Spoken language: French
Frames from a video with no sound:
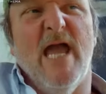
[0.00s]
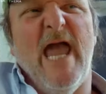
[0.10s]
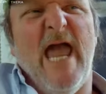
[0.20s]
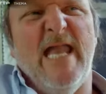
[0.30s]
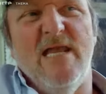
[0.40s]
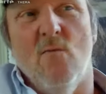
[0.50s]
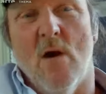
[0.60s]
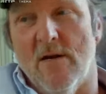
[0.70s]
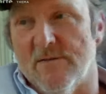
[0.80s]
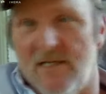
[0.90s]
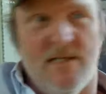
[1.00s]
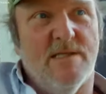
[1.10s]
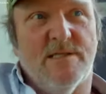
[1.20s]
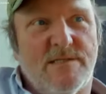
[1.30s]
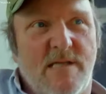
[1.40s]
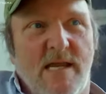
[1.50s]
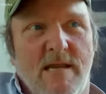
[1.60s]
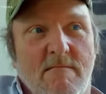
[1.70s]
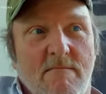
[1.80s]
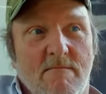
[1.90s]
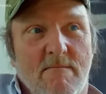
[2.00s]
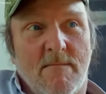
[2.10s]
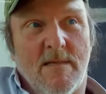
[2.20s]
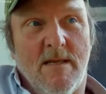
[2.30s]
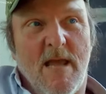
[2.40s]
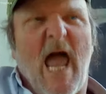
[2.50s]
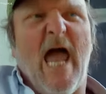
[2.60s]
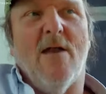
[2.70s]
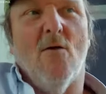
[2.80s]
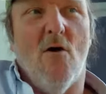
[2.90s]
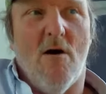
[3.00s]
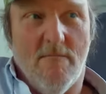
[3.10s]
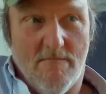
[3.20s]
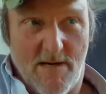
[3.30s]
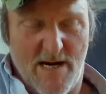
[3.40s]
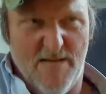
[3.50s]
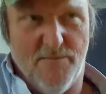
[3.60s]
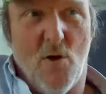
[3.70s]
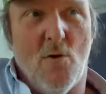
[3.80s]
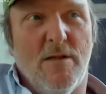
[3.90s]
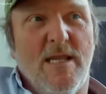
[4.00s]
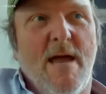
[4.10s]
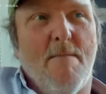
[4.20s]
Rien. Je suis blacklisté. Il n'y a pas un employeur dans tout